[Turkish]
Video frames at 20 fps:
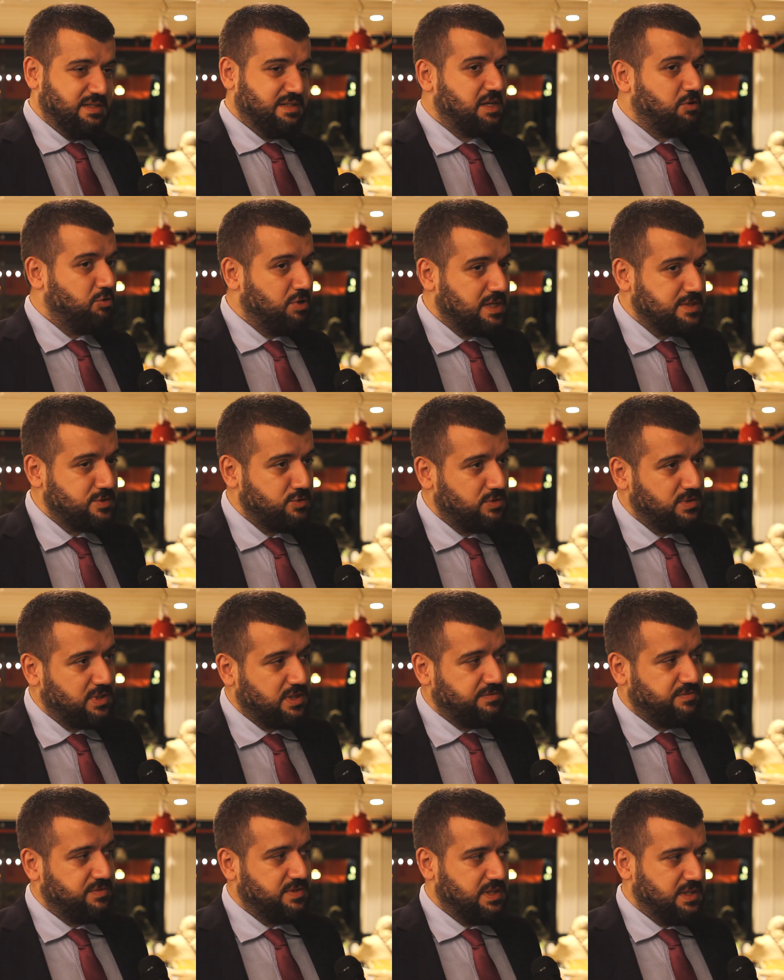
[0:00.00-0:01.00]
regülasyon
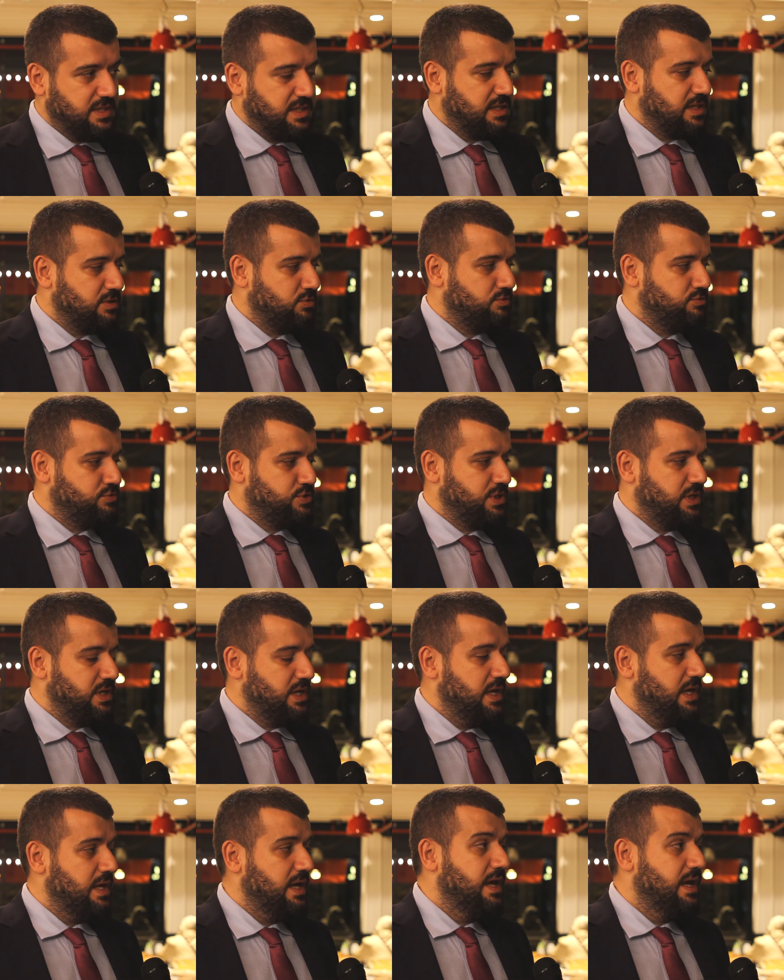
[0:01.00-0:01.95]
tarafında neler olacağı.